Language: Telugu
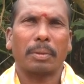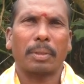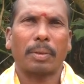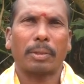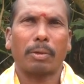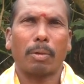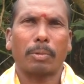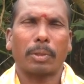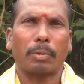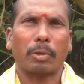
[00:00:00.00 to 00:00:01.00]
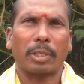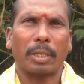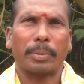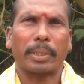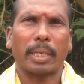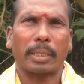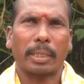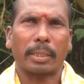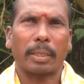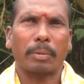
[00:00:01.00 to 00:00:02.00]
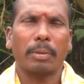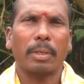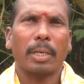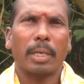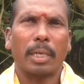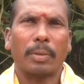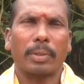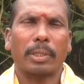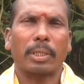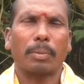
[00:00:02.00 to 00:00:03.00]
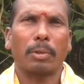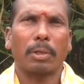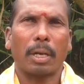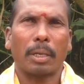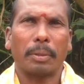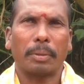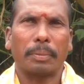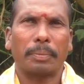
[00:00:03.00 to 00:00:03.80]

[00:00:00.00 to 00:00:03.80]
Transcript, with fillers: ద్రవజీవామృతం ఒకసారి పిచికారి చేశాను ఎటువంటి జబ్బులు రాలేదు